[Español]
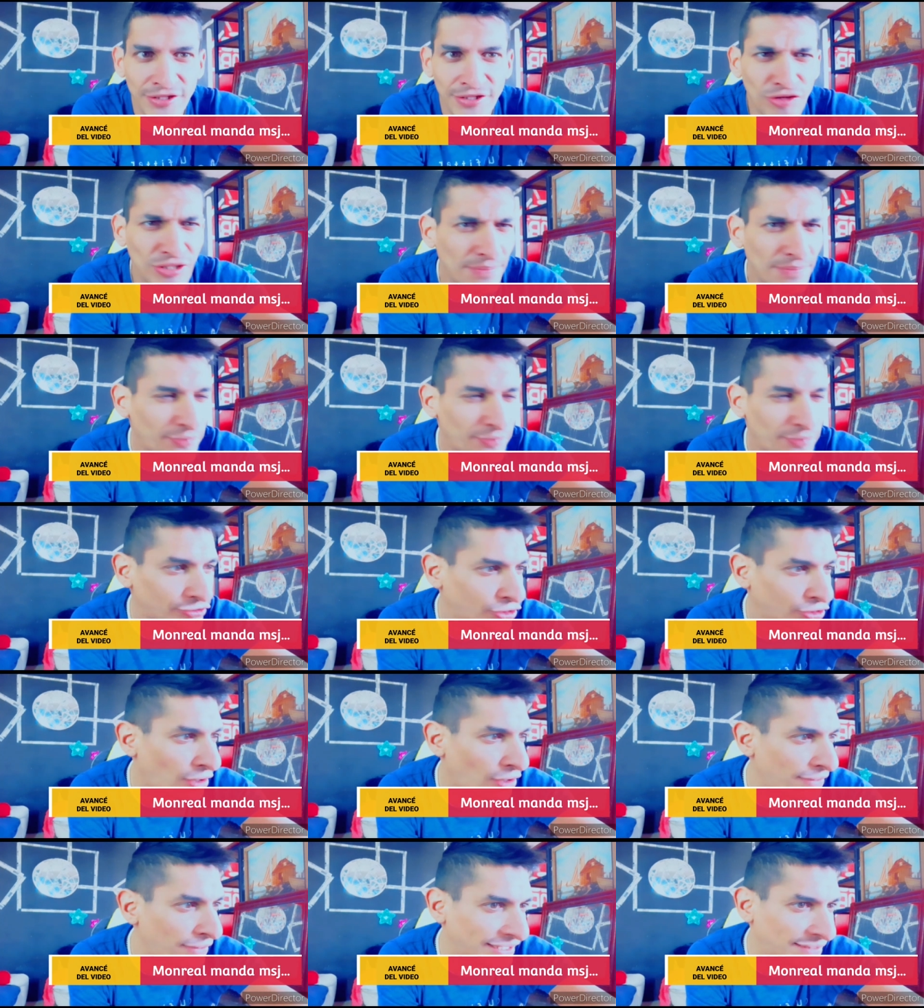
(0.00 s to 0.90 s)
No le
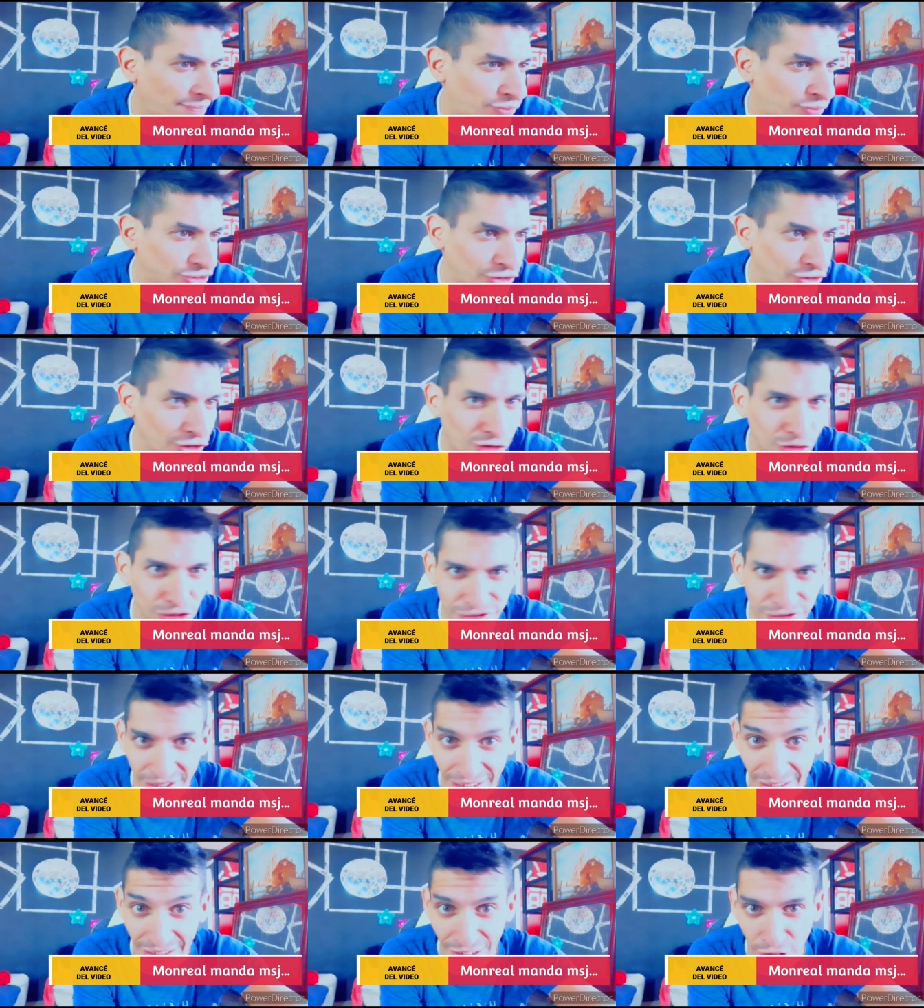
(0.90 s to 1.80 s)
importó haberse puesto en
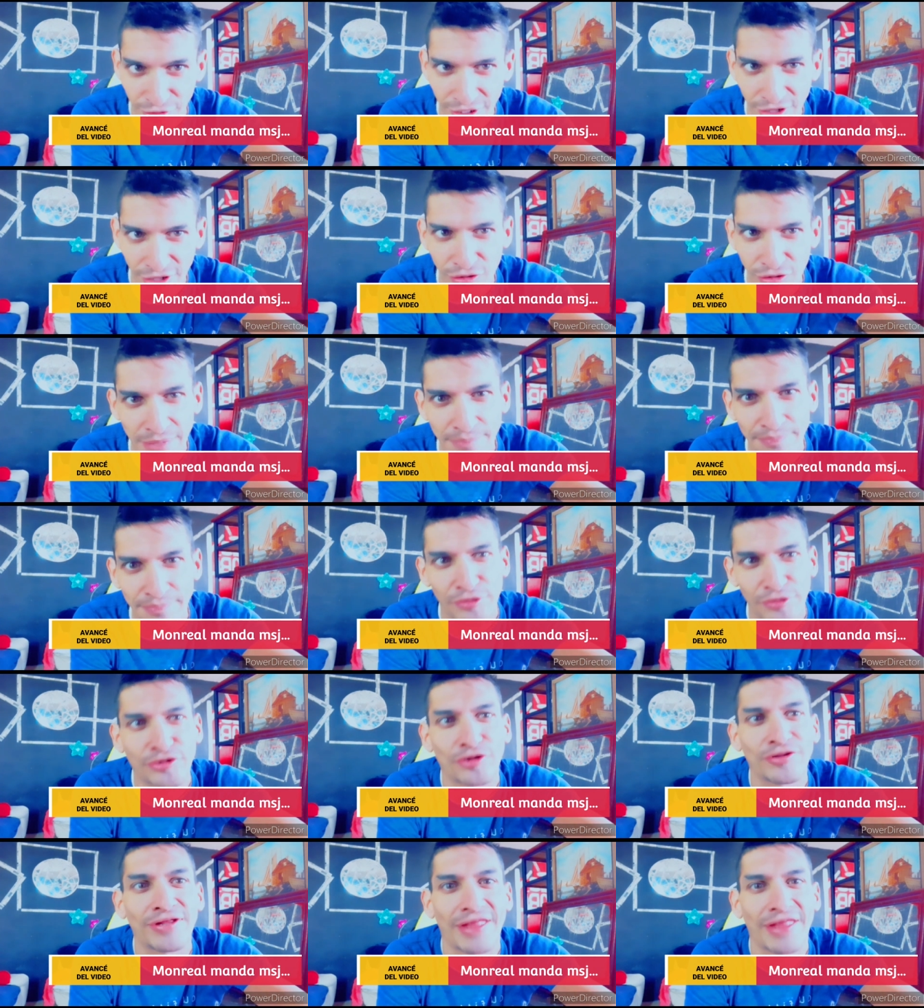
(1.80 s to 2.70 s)
contra de Claudia, no le
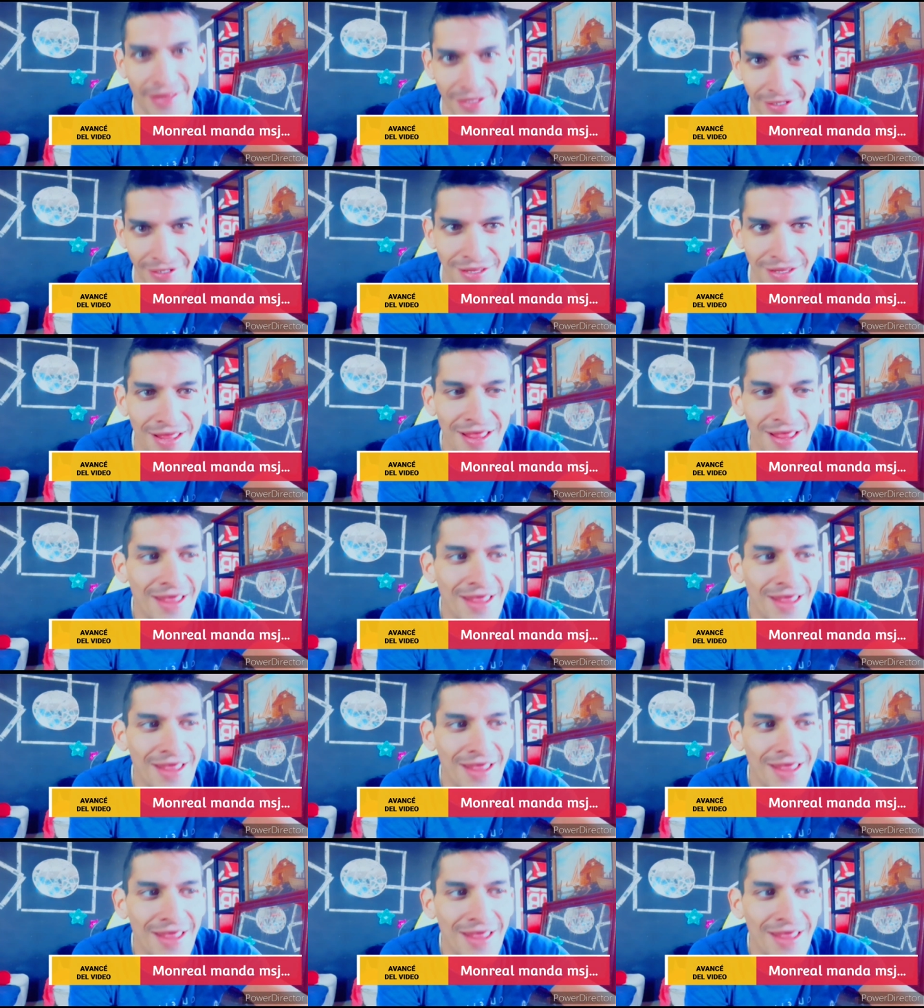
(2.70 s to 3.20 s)
importó nada.